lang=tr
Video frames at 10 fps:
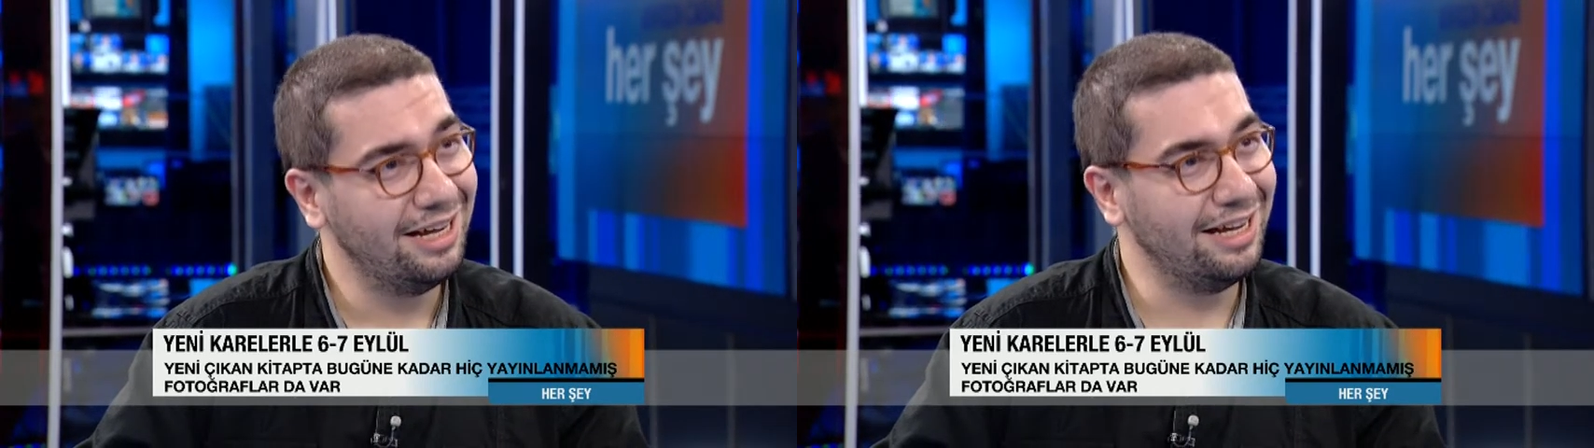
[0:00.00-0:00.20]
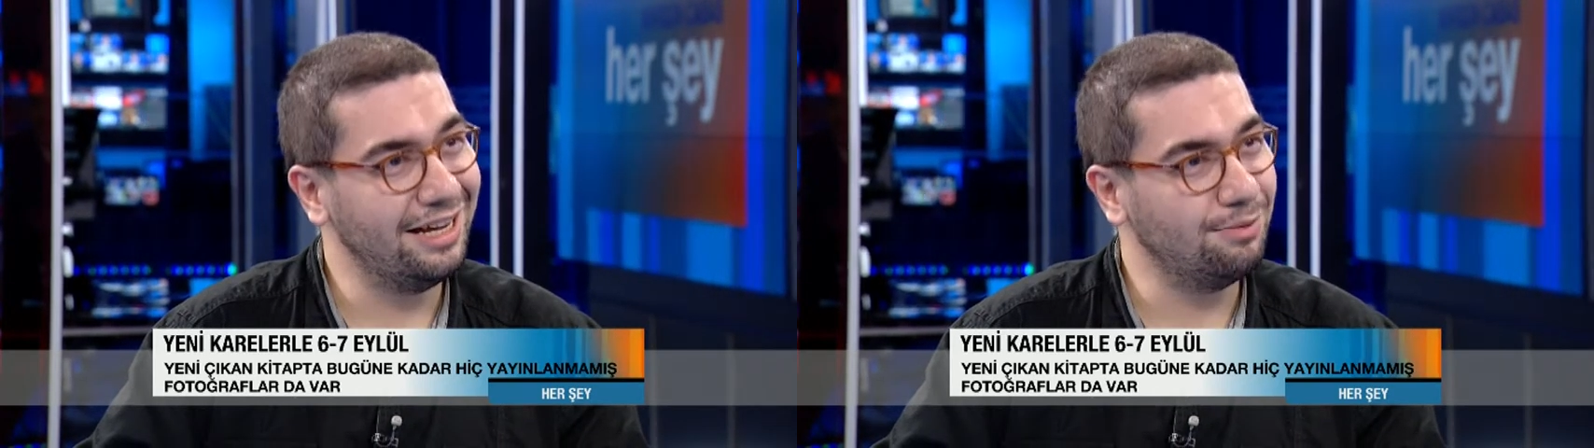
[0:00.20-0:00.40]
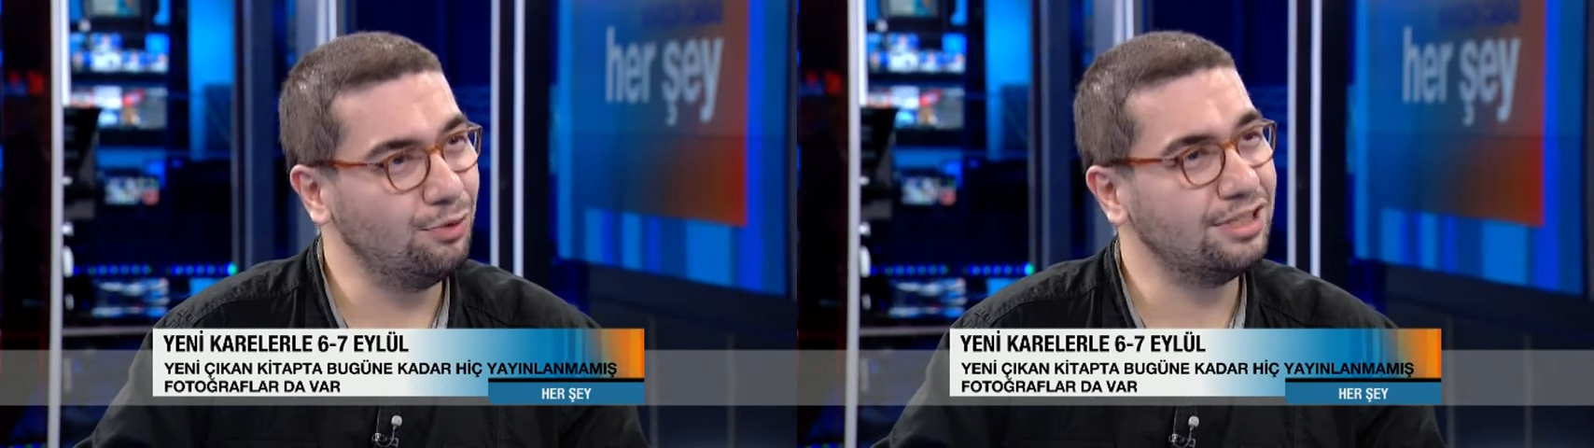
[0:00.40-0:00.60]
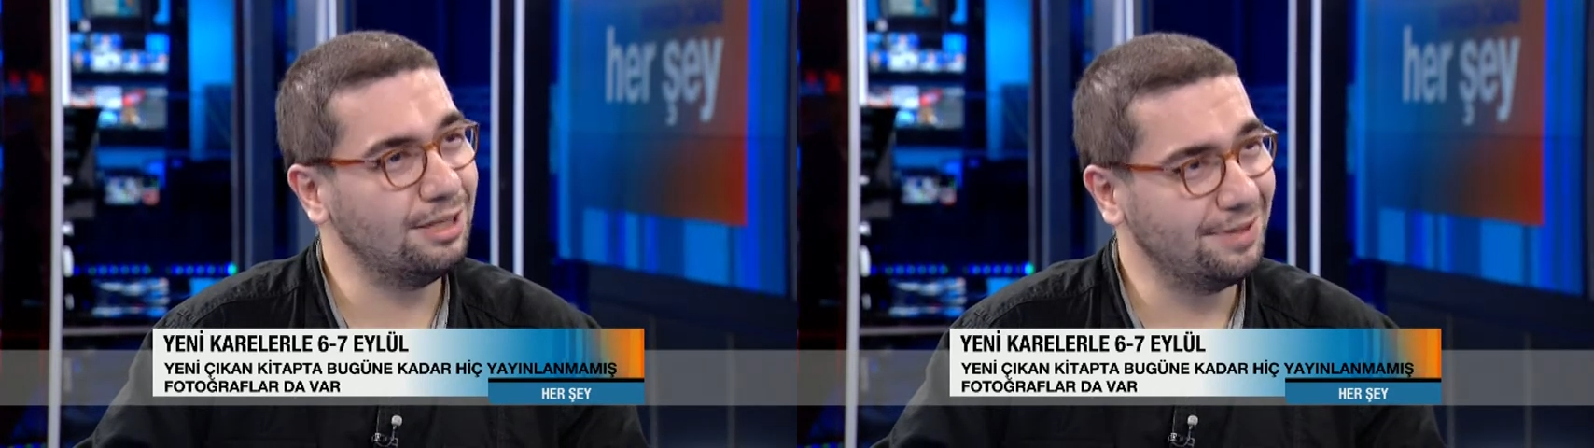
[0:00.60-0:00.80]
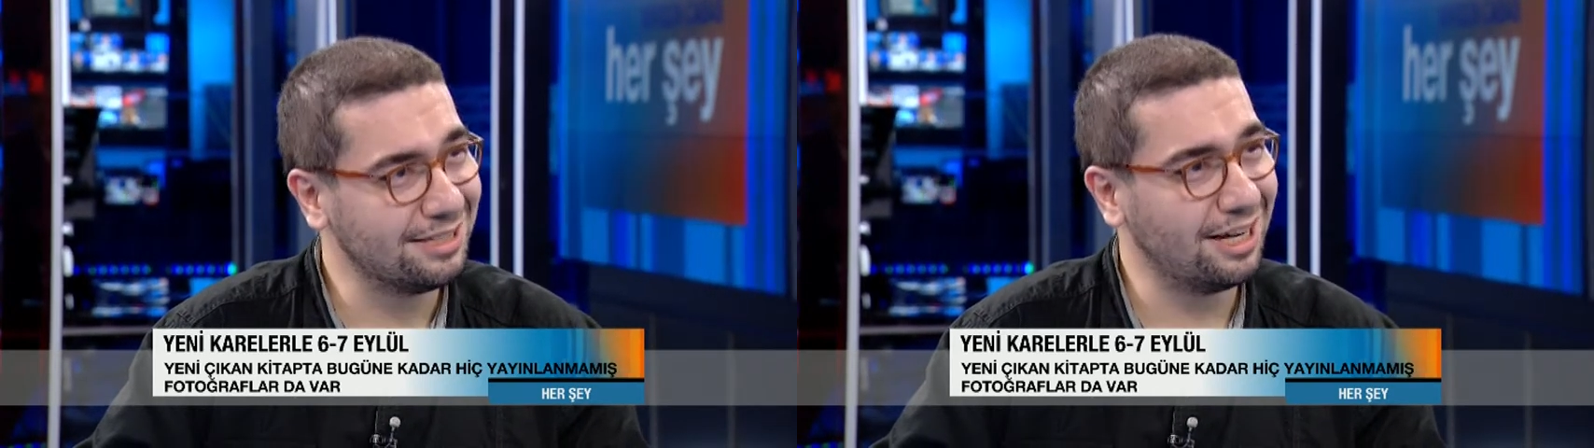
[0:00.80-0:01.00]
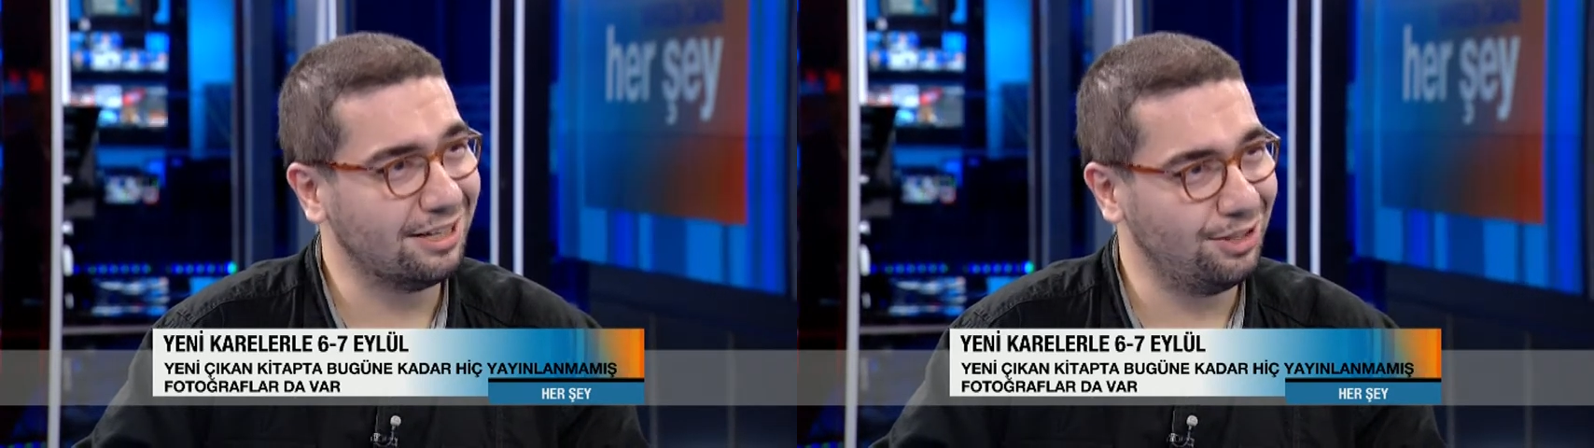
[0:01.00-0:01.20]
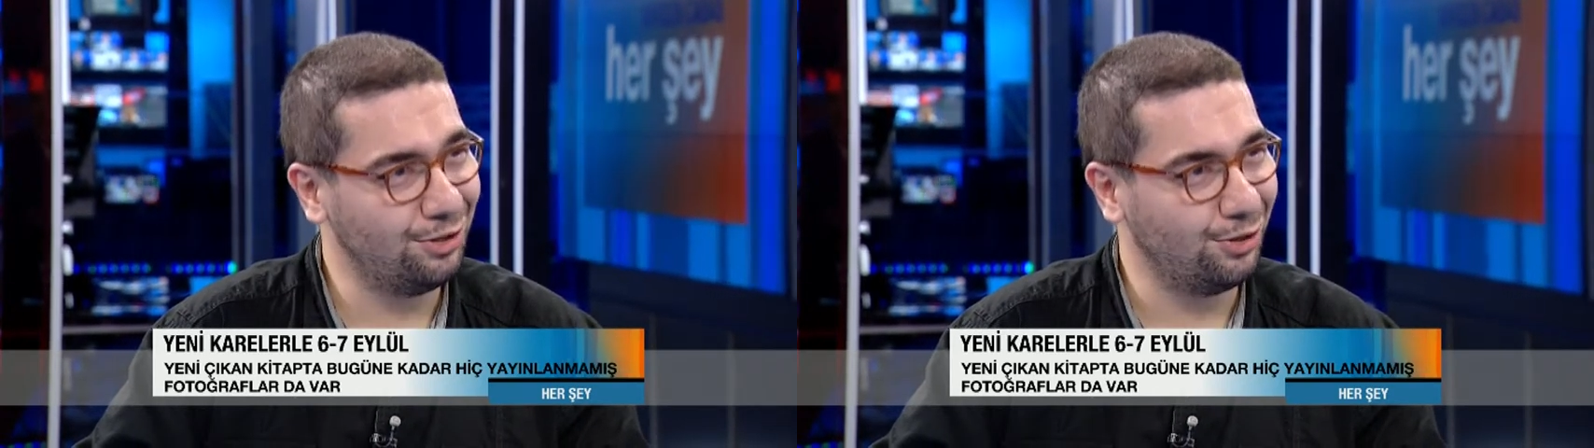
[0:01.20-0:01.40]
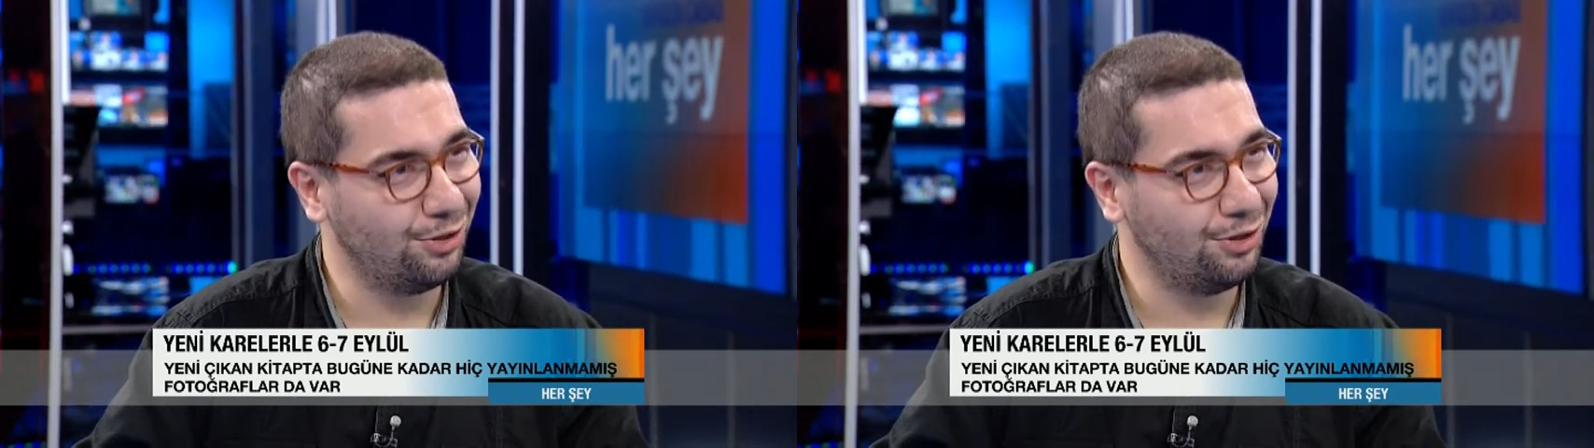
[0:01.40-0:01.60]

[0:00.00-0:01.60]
e, bu kitap yasaklanıyor.